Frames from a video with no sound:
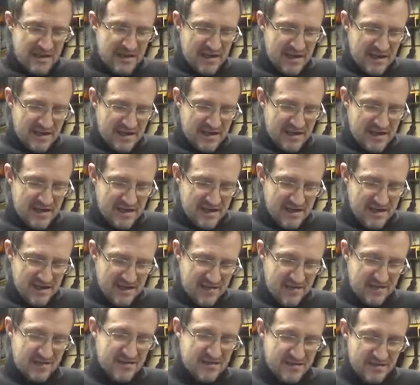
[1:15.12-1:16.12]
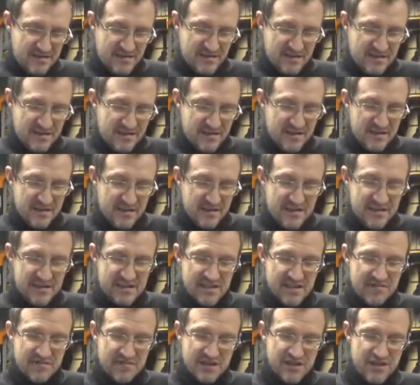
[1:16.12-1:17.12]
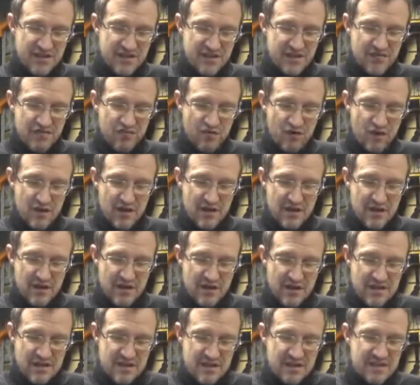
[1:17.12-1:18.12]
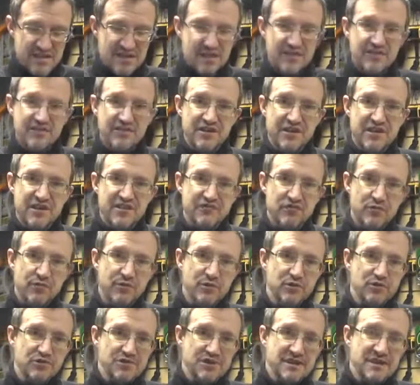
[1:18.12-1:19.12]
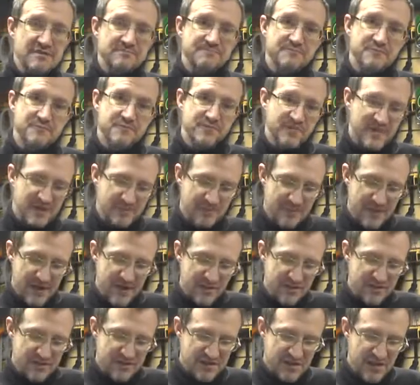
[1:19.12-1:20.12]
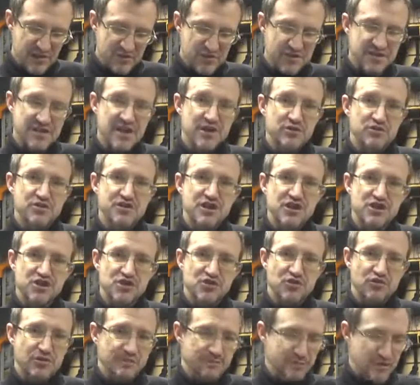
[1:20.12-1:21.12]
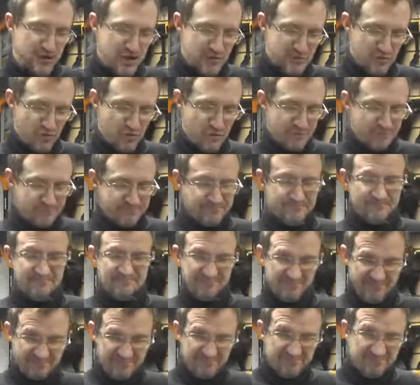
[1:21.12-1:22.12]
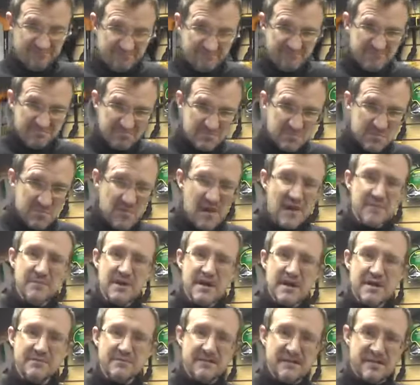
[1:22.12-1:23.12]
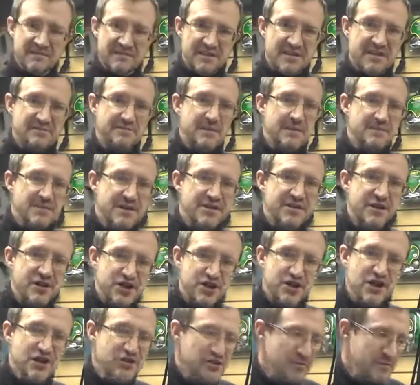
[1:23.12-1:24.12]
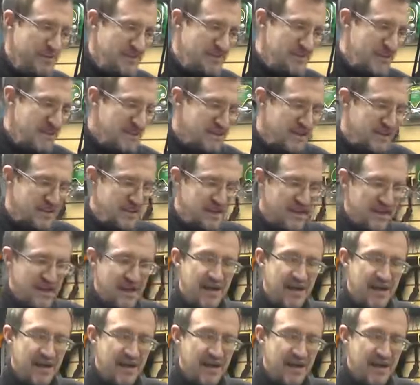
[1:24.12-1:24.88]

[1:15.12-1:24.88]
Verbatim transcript: Э, основные его, основные его плюсы. Прямо вот сразу, сразу скажу, вот почему мы именно в этот момент решили о нем рассказать.